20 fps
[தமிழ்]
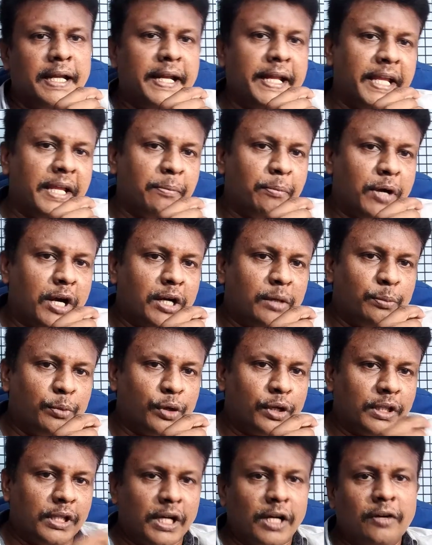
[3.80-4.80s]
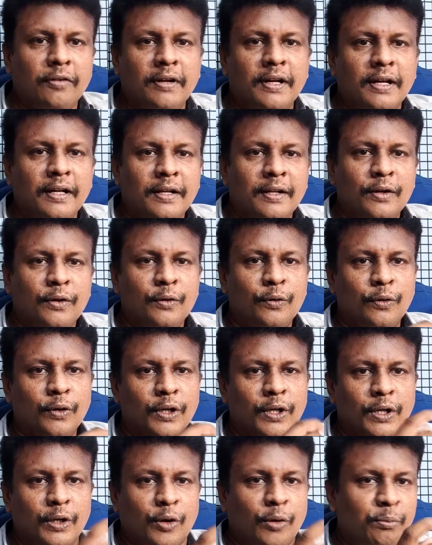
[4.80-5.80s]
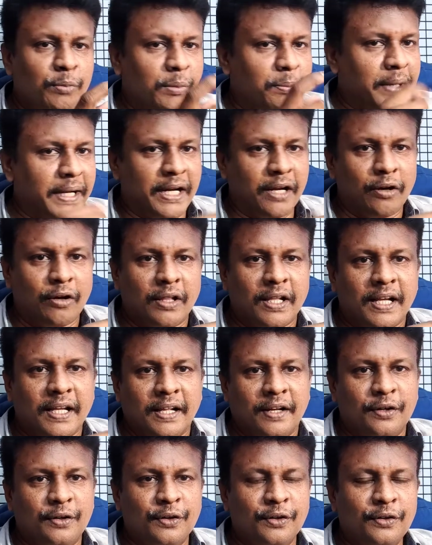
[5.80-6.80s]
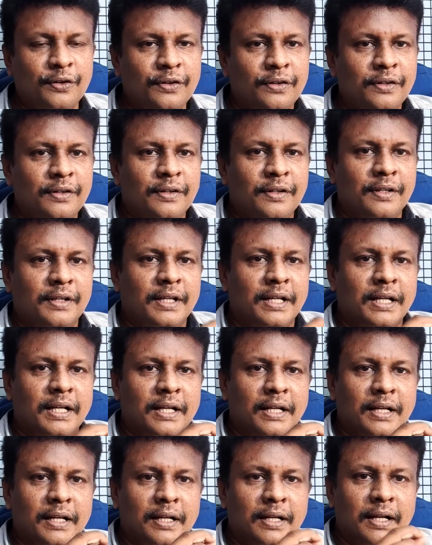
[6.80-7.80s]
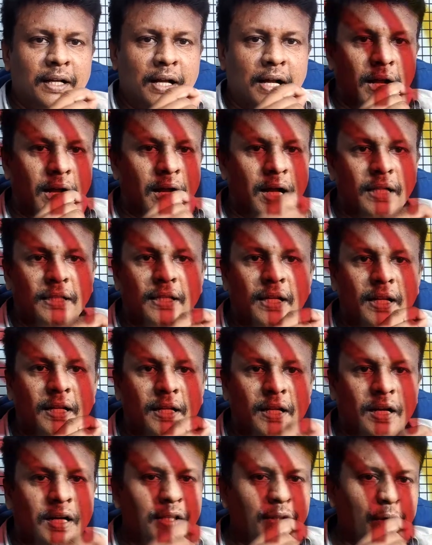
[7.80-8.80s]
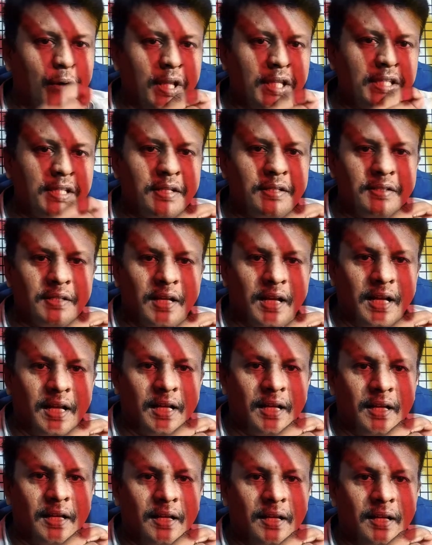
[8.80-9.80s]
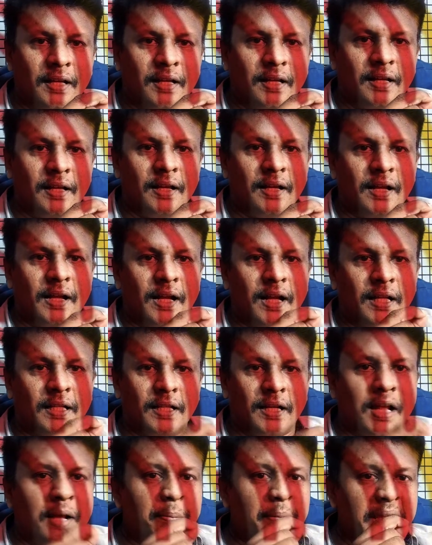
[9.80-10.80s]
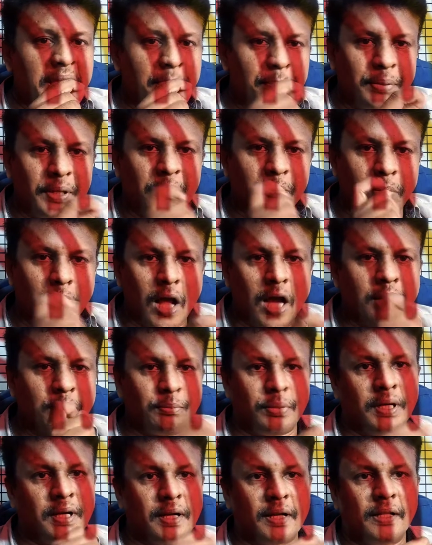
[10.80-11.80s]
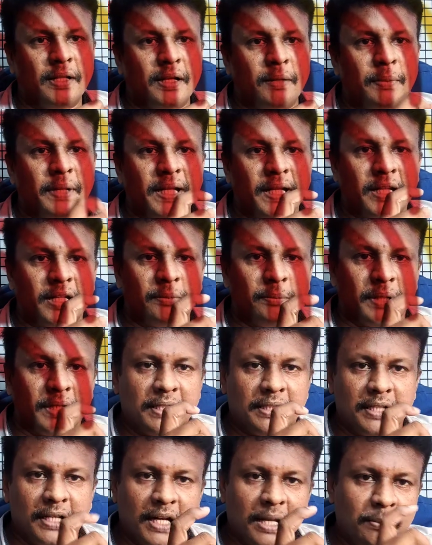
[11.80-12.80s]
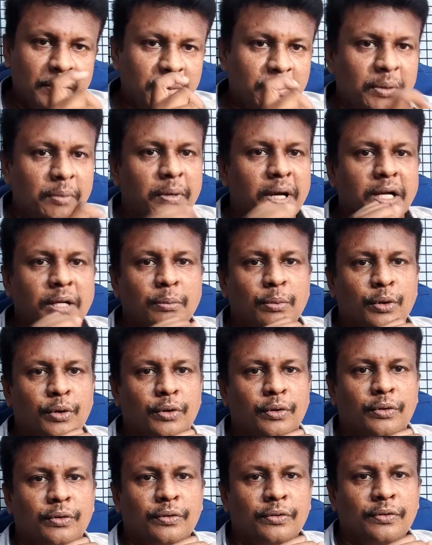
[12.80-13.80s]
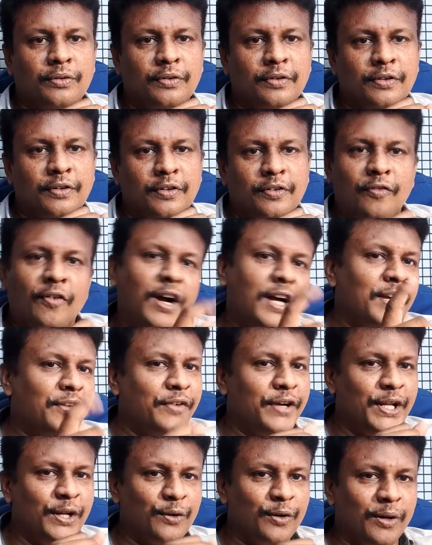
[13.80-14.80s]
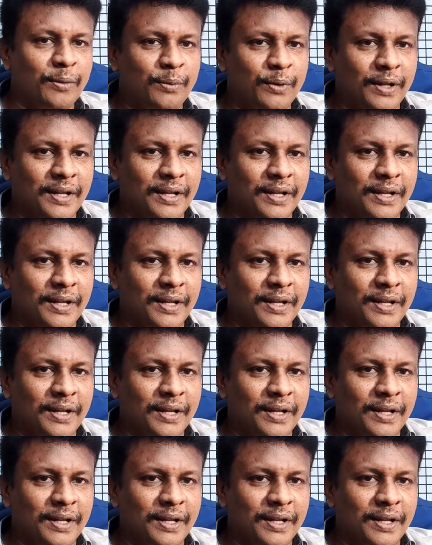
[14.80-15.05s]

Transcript: இன்றைக்கி பார்க்க போகிற தகவல் உங்களுக்கு ரொம்ப பயனுள்ளதாக இருக்கும் ஆதார் கார்டு தொலைஞ்சிருச்சுன்னா அதை நாம் எப்படி பிளாக் பண்ணுறது அப்படிங்கிறத பற்றி தான் நம்ம இப்போ பார்க்க போகிறோம் வாங்க வீடியோக்குள்ளே